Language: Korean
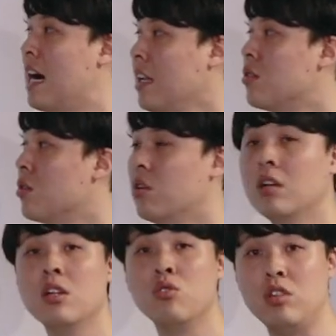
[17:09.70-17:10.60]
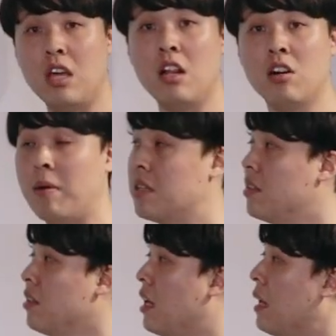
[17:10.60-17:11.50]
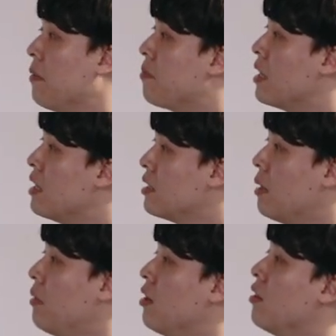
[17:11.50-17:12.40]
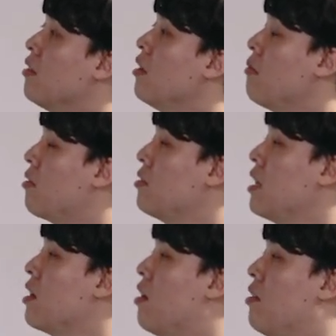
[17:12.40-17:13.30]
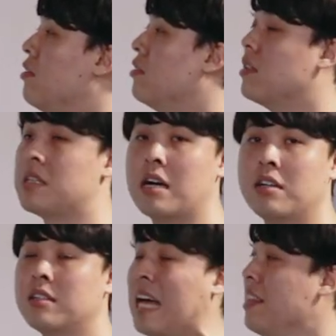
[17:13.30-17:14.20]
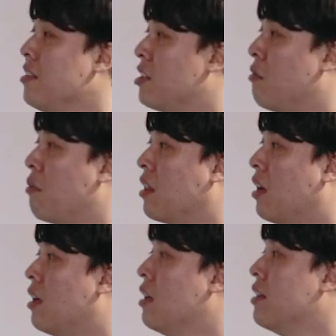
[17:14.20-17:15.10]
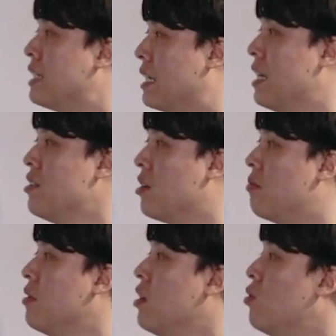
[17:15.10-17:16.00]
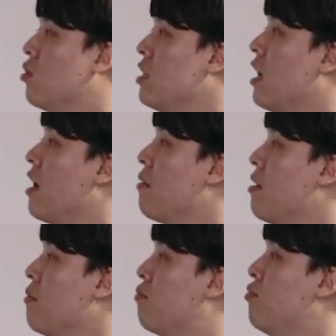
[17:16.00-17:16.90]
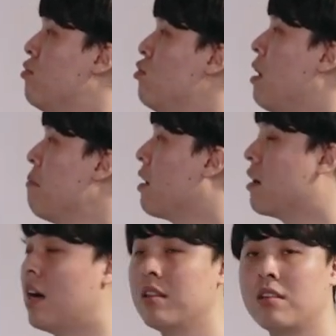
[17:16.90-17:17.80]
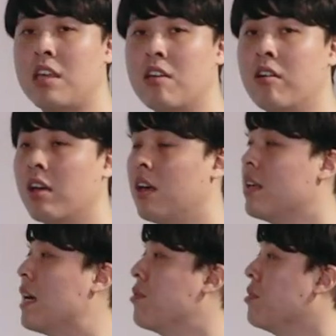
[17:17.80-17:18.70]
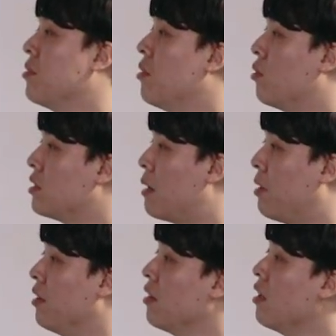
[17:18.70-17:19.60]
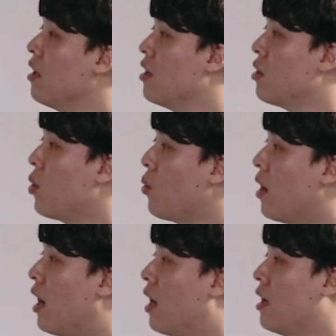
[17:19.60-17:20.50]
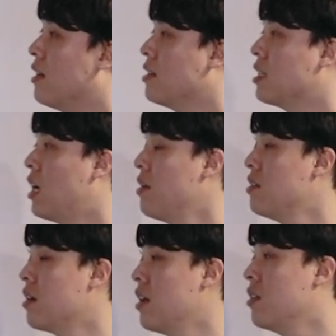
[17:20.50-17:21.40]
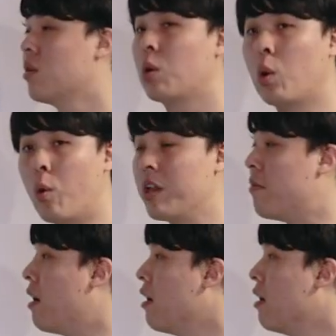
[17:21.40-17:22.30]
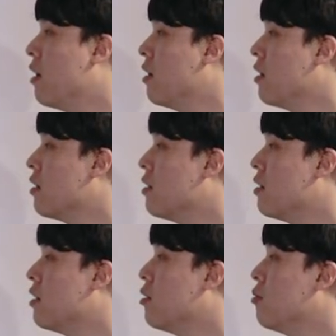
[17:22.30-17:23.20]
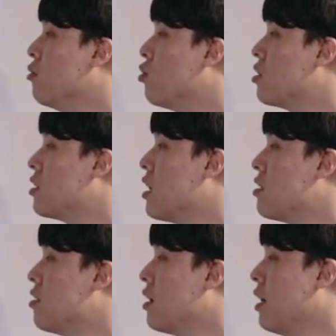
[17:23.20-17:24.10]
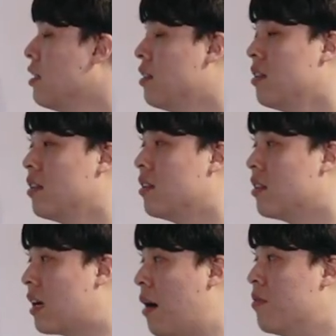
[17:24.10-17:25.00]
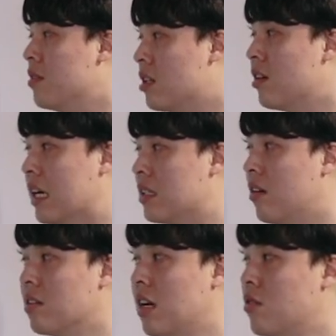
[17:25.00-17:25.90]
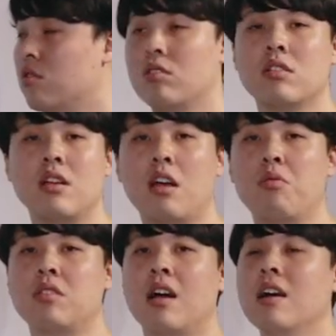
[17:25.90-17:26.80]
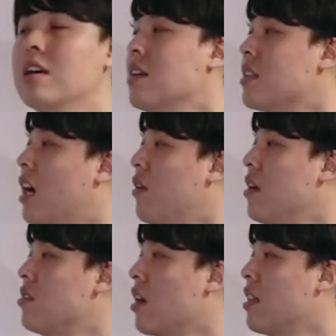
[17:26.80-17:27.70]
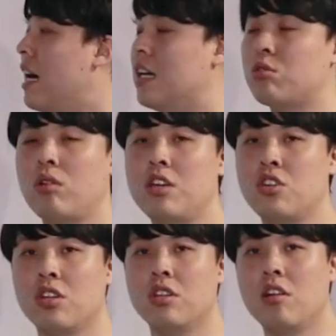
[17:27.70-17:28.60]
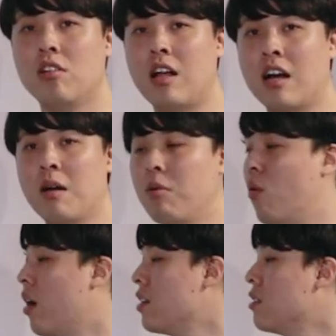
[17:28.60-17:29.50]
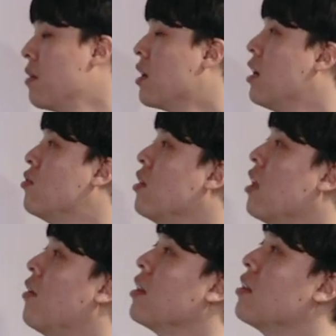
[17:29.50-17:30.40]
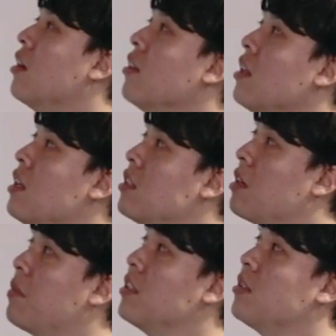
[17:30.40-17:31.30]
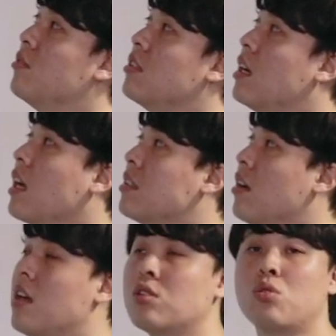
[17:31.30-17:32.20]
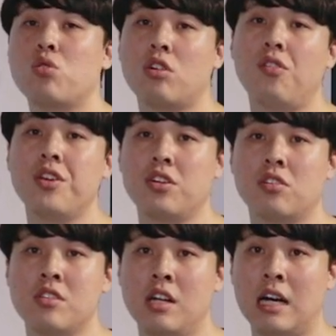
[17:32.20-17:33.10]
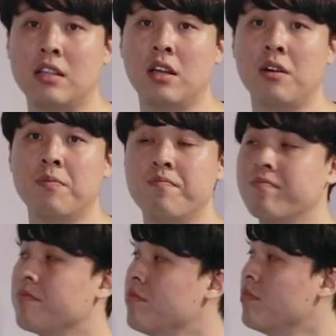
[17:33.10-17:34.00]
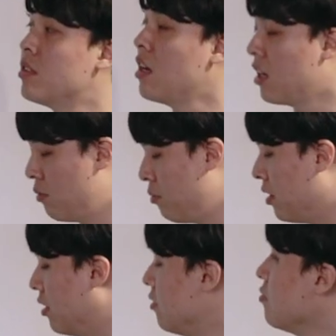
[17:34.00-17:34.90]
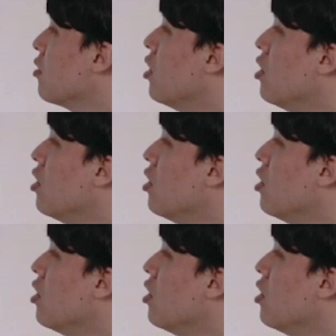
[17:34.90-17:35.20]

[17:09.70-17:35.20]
않았죠. 뒤에 읽어봤을 때 3번 pros and cons, 장단점입니다. 장단점, 우리의 불완벽한 기억의 개소리죠. 4번, 효과, 사회적인 고립의그 육체적인 감정에서 자 생각해 봅시다 사회적인 아이솔레이션 이거는 아까 뭐와 같습니까? 뒤에 나왔던 첫 번째 문장에서의 소셜 리젝션이랑 같아요 음 생각해 보면